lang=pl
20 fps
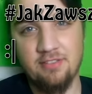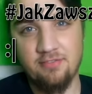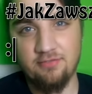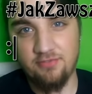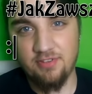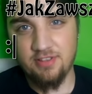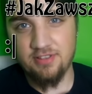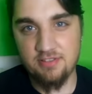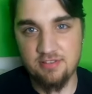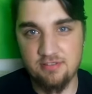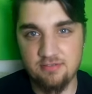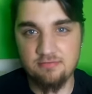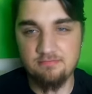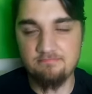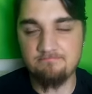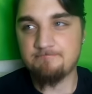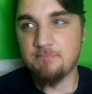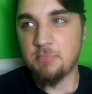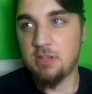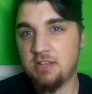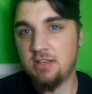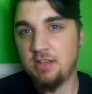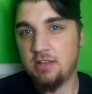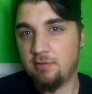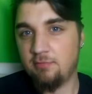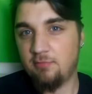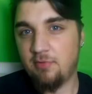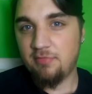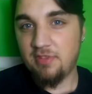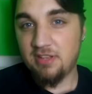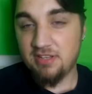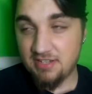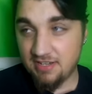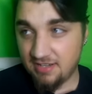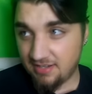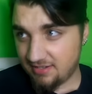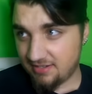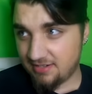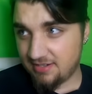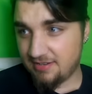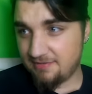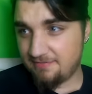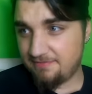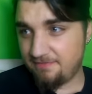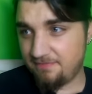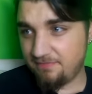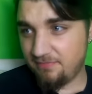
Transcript: Więc mam nadzieję, że,